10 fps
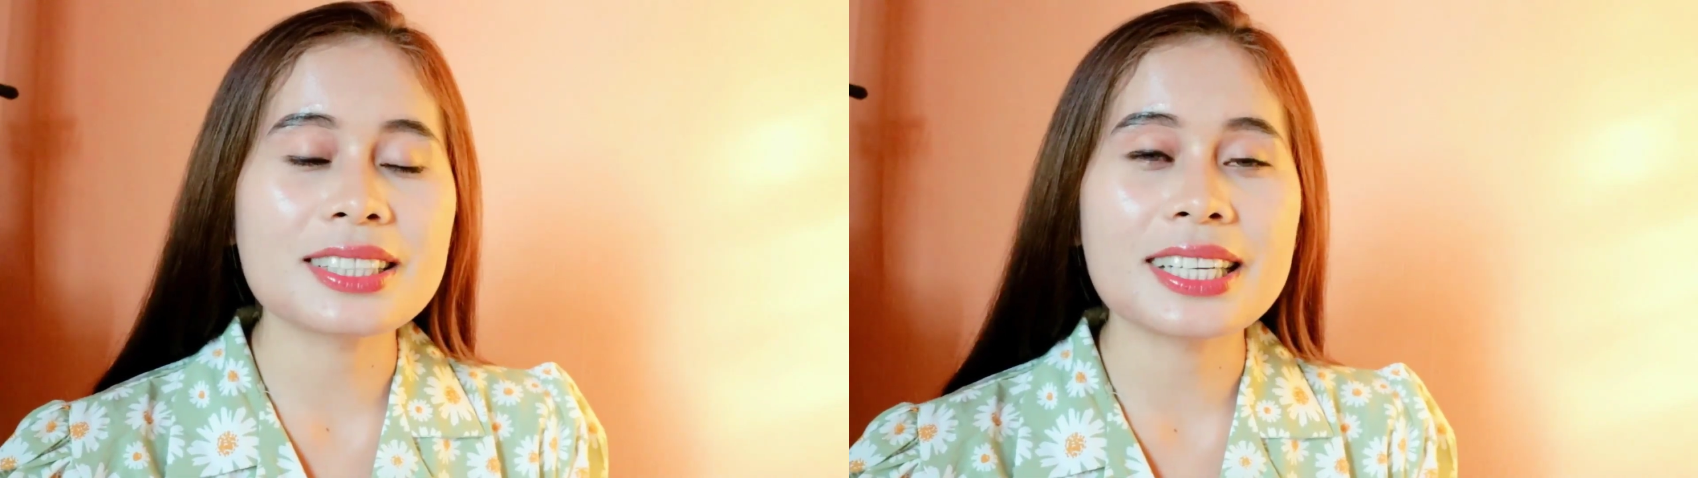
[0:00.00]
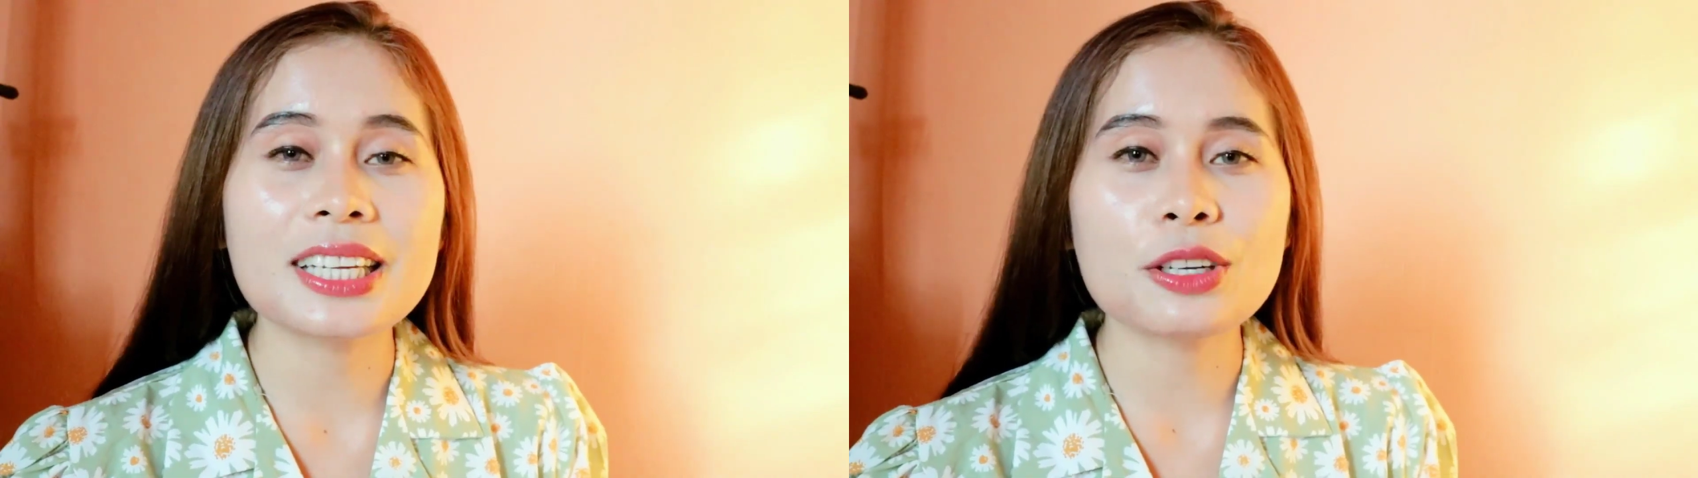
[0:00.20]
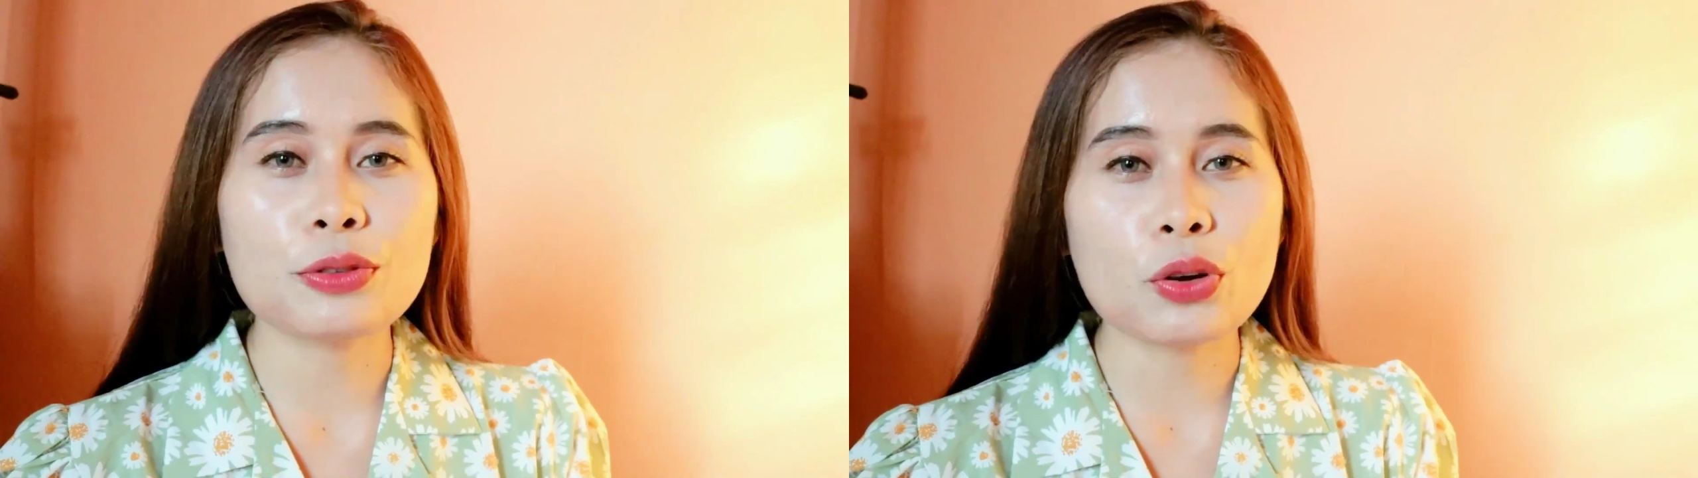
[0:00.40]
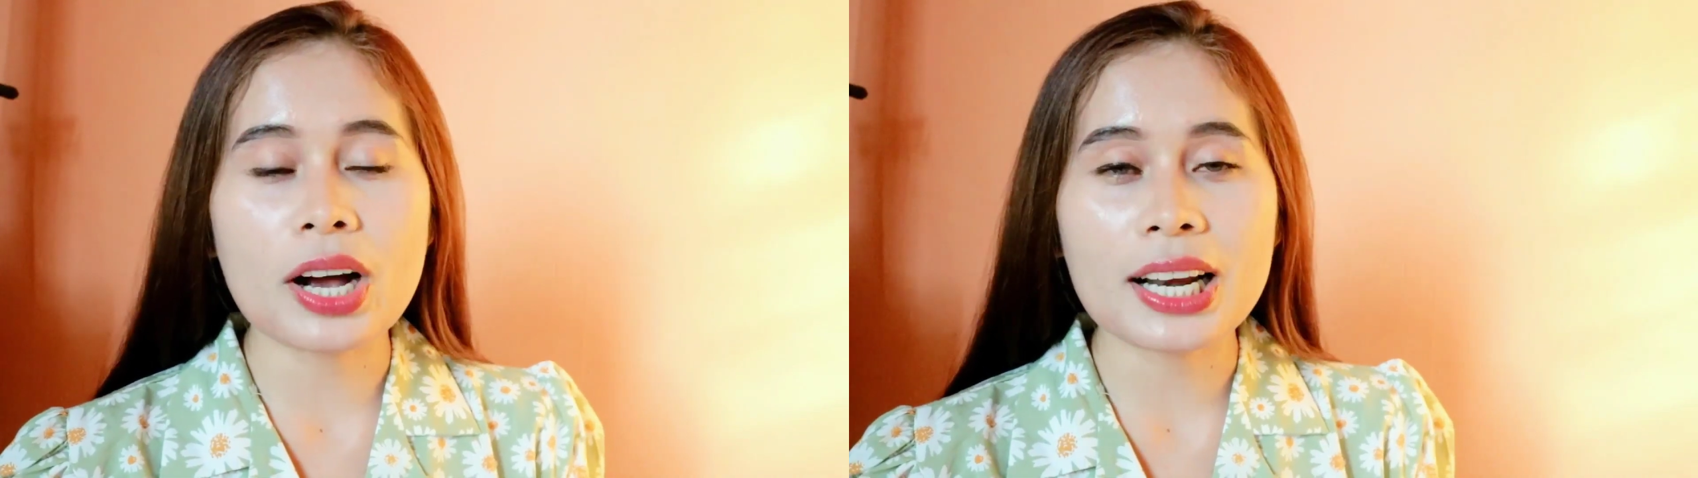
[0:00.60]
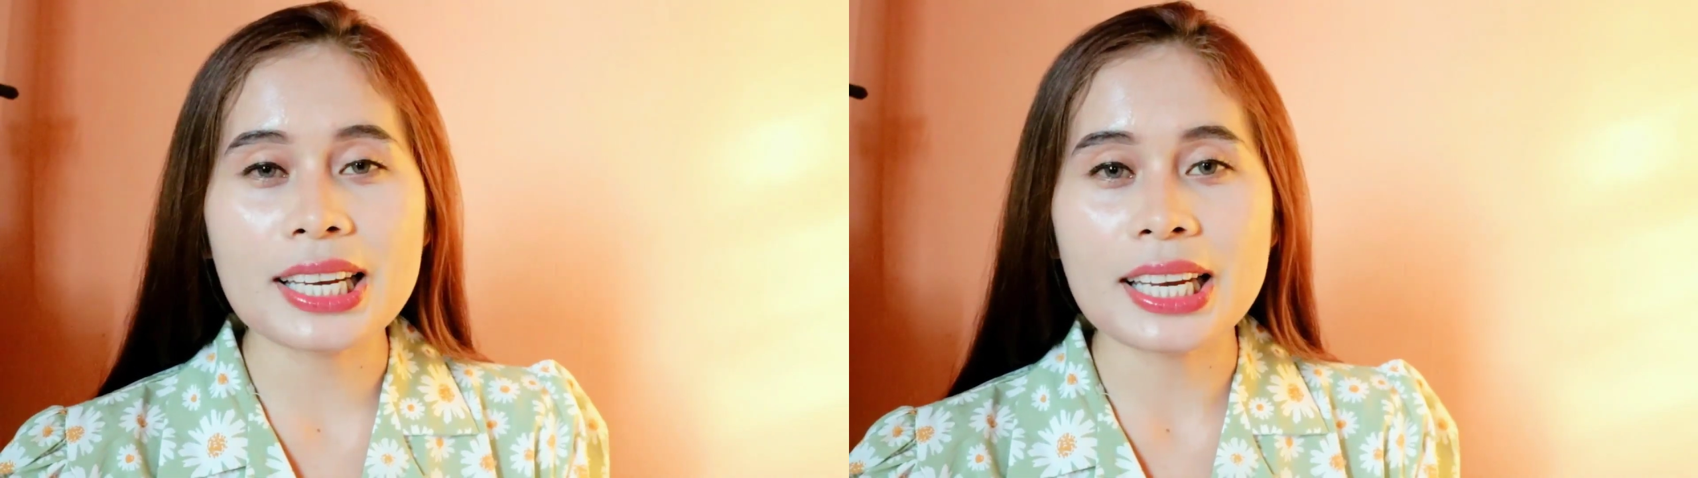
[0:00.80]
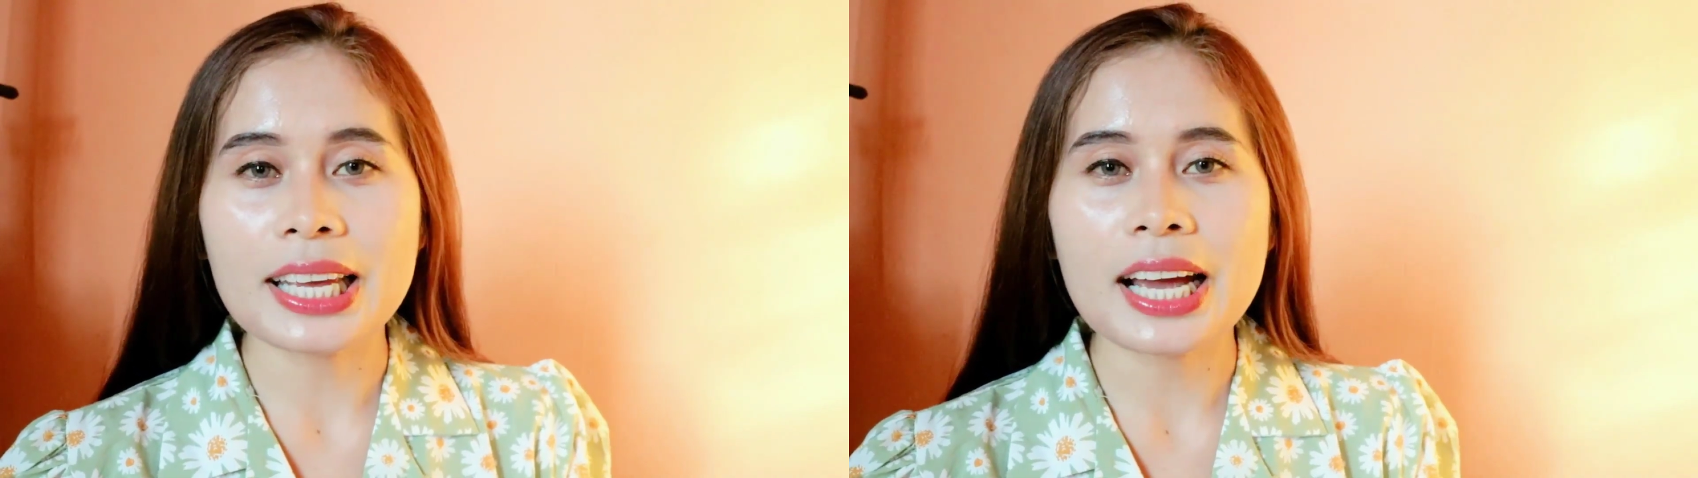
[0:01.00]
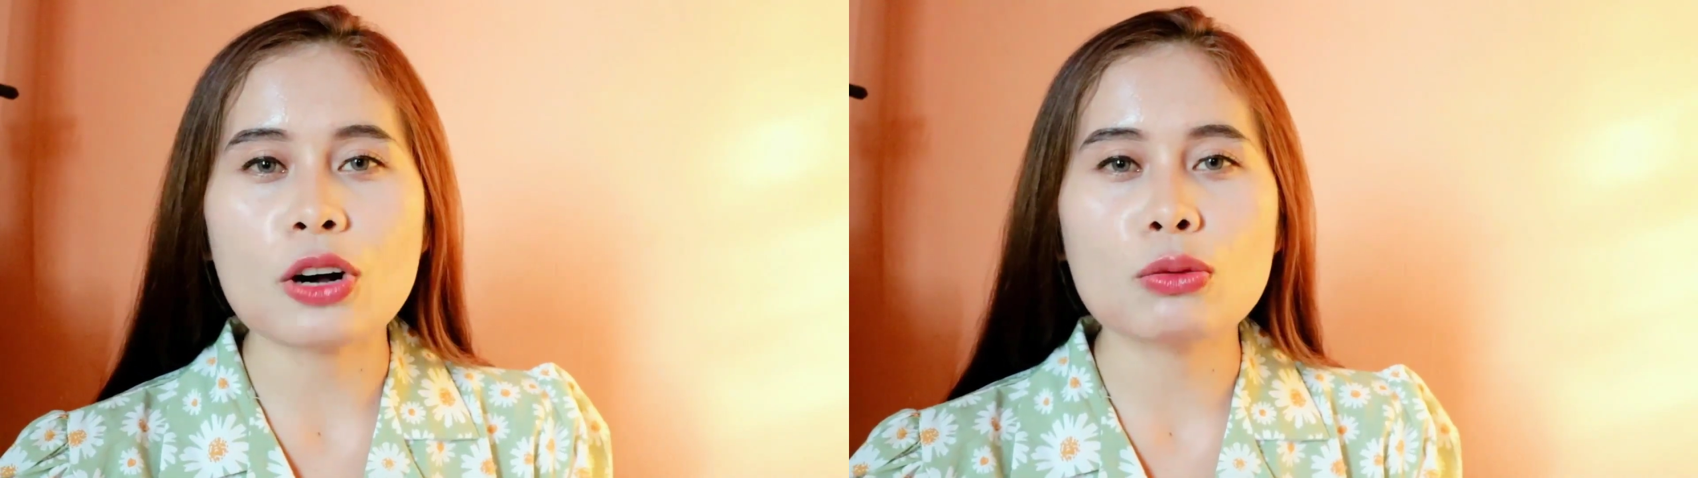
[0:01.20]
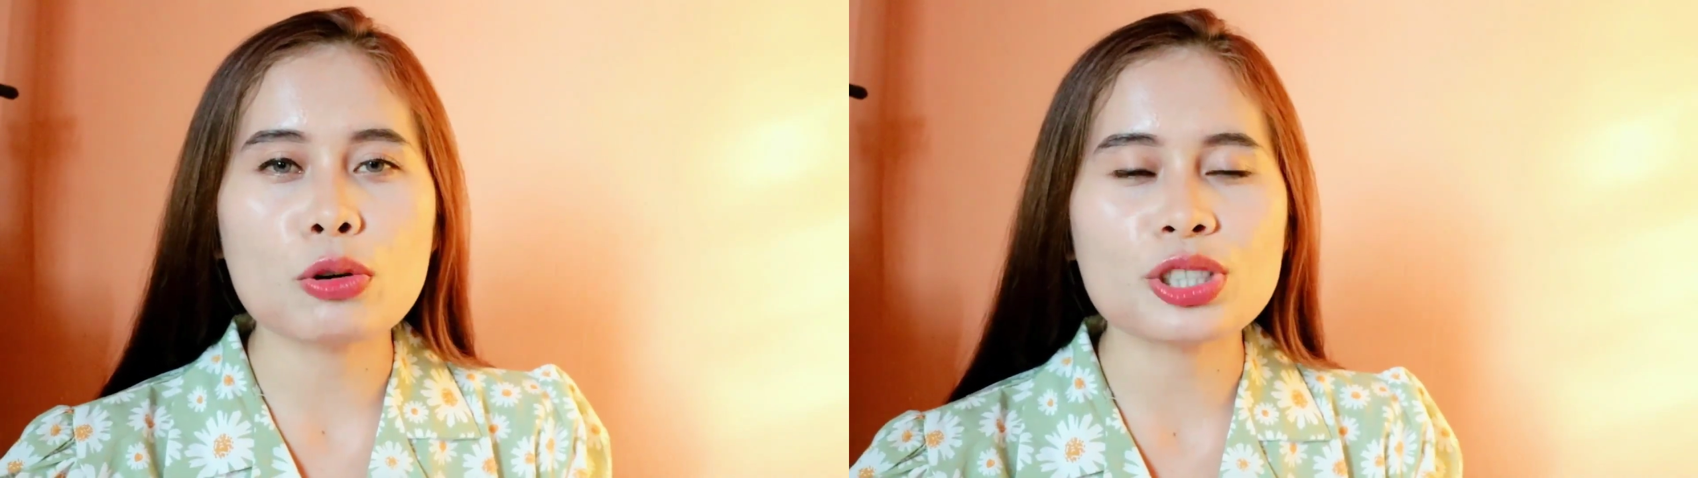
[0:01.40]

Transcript: Jadi di video kali ini aku mau